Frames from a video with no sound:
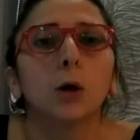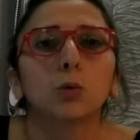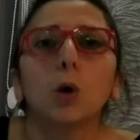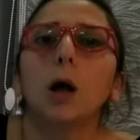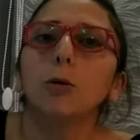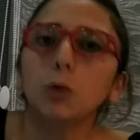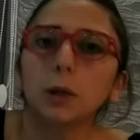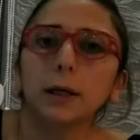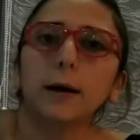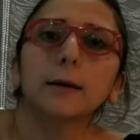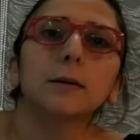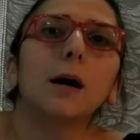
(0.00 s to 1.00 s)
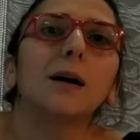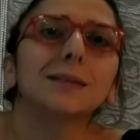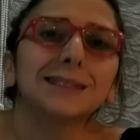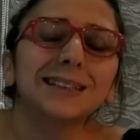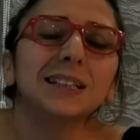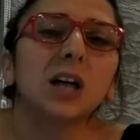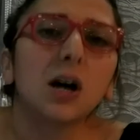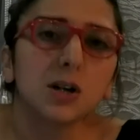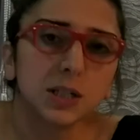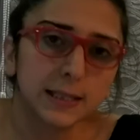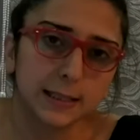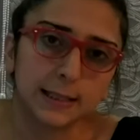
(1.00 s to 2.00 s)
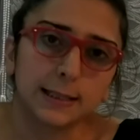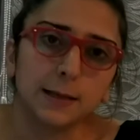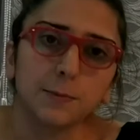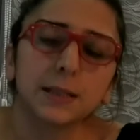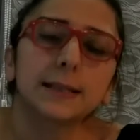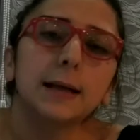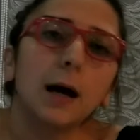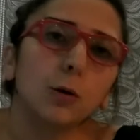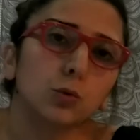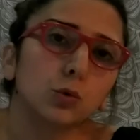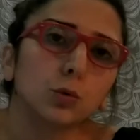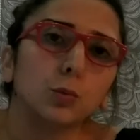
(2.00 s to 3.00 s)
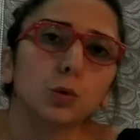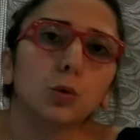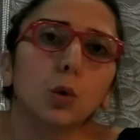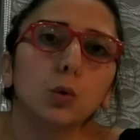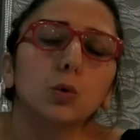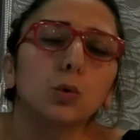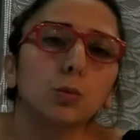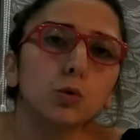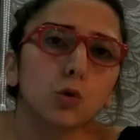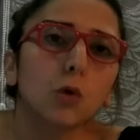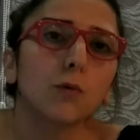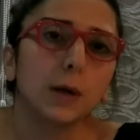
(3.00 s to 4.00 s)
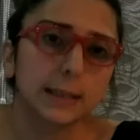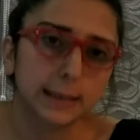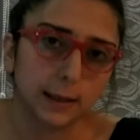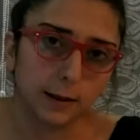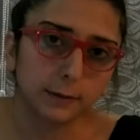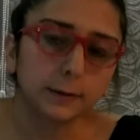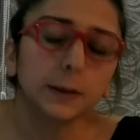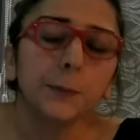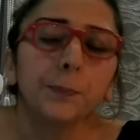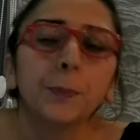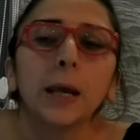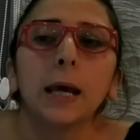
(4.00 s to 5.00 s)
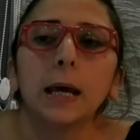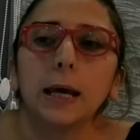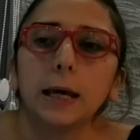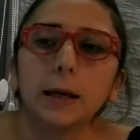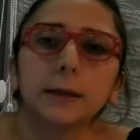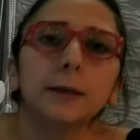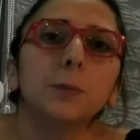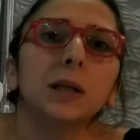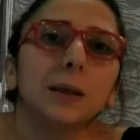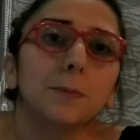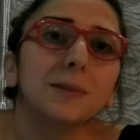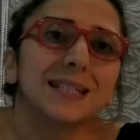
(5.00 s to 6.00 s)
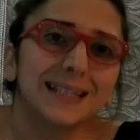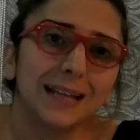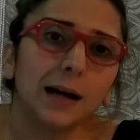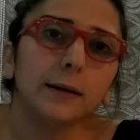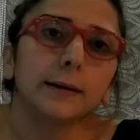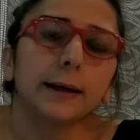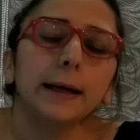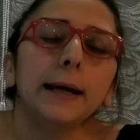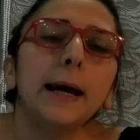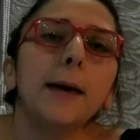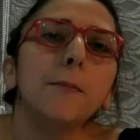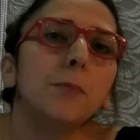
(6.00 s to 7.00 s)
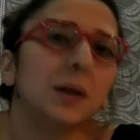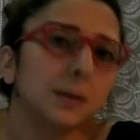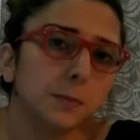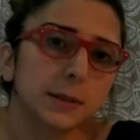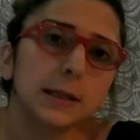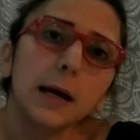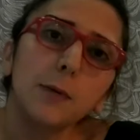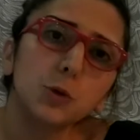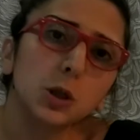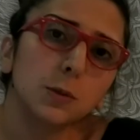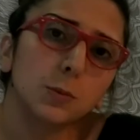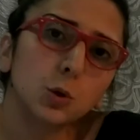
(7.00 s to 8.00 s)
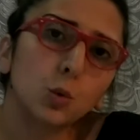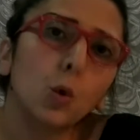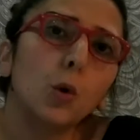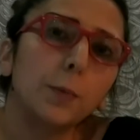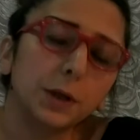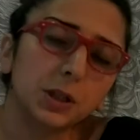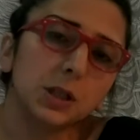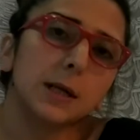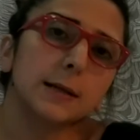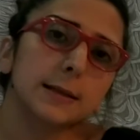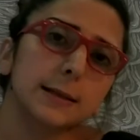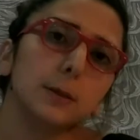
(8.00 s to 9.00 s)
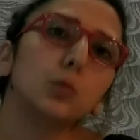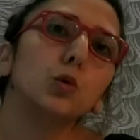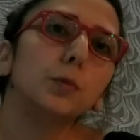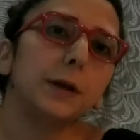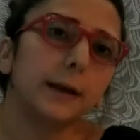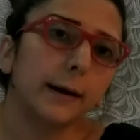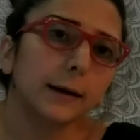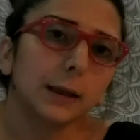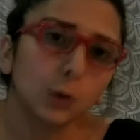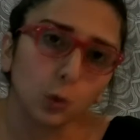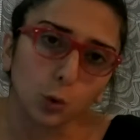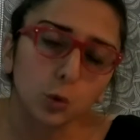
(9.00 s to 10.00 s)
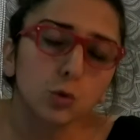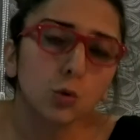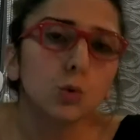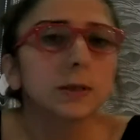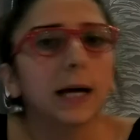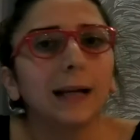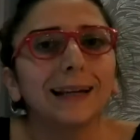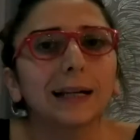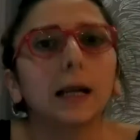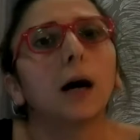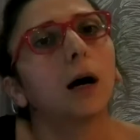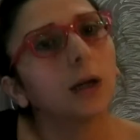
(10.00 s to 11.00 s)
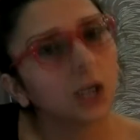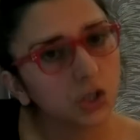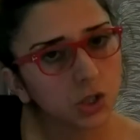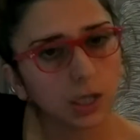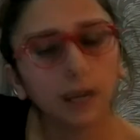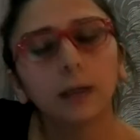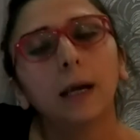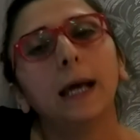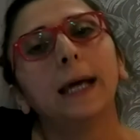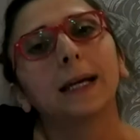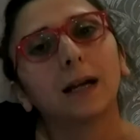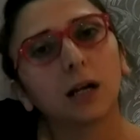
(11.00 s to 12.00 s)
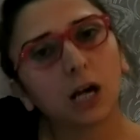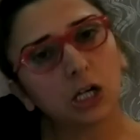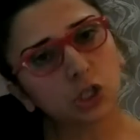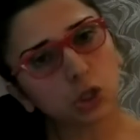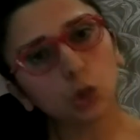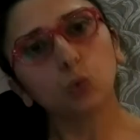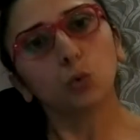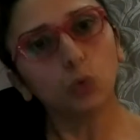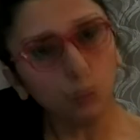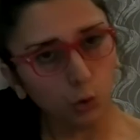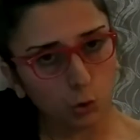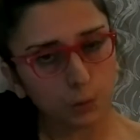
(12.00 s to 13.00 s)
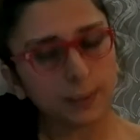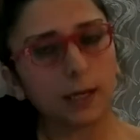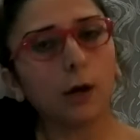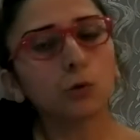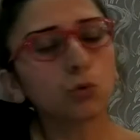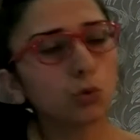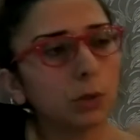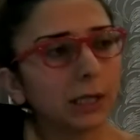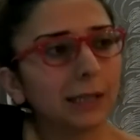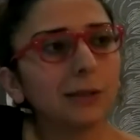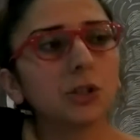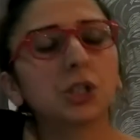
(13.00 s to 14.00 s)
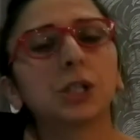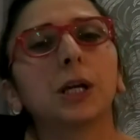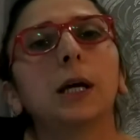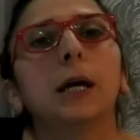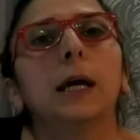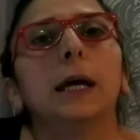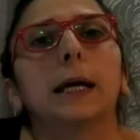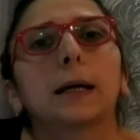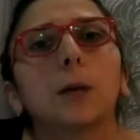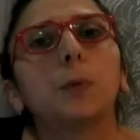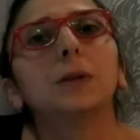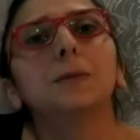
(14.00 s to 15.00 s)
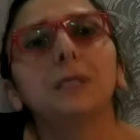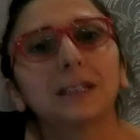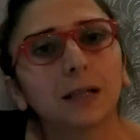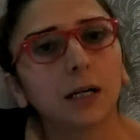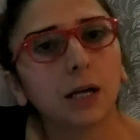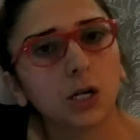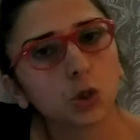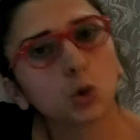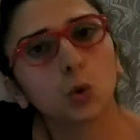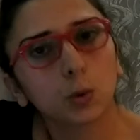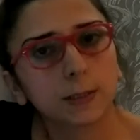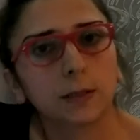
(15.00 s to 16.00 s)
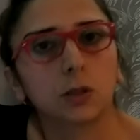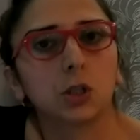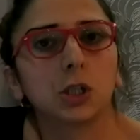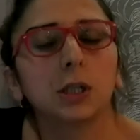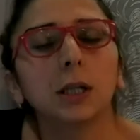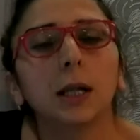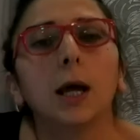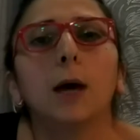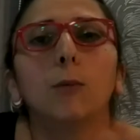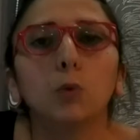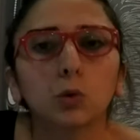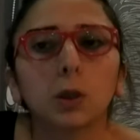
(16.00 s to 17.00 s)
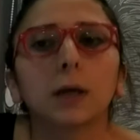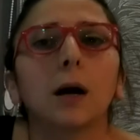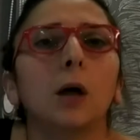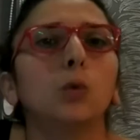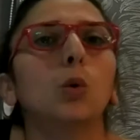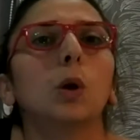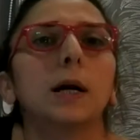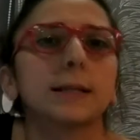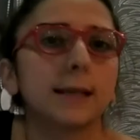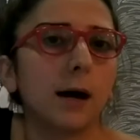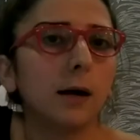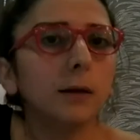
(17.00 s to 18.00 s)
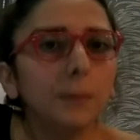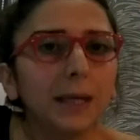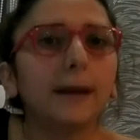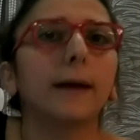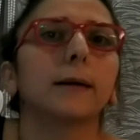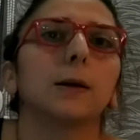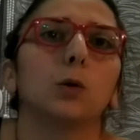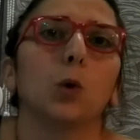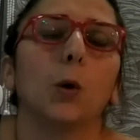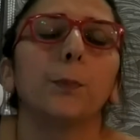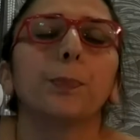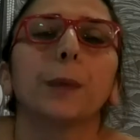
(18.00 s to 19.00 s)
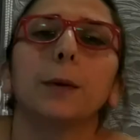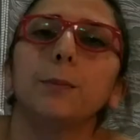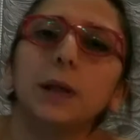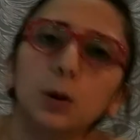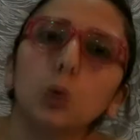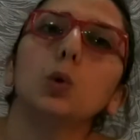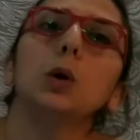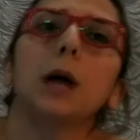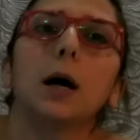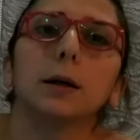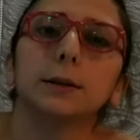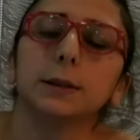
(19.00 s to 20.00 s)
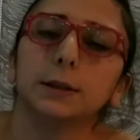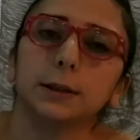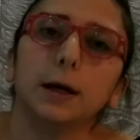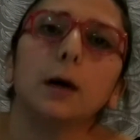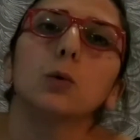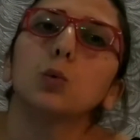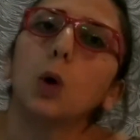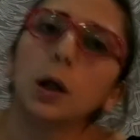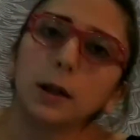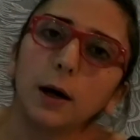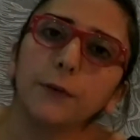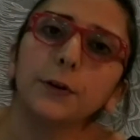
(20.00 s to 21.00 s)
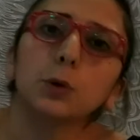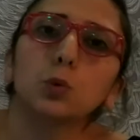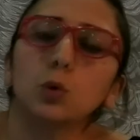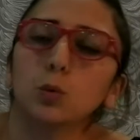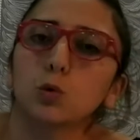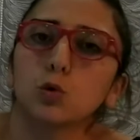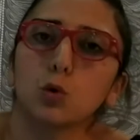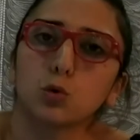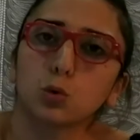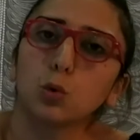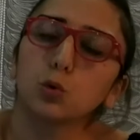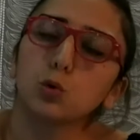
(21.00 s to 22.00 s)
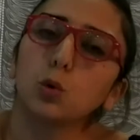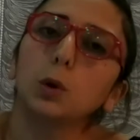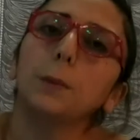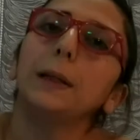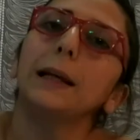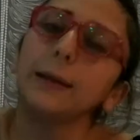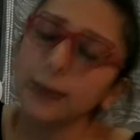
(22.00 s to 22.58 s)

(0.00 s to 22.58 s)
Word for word: Doğal olarak da artık yağış sistemi, sel durumu, dolu durumu çok fazla arttı. E, tabii ki bizler de hem malımızı hem canımızı korumak için aslında bunu merak ediyoruz. Özellikle araçlar garajda durmuyorsa sürekli işte kapalı bir garaj yoksa kişinin mutlaka dolu hasarını merak ediyor. Bir dolu yağdığında doğal afet durumu söz konusu olabilir.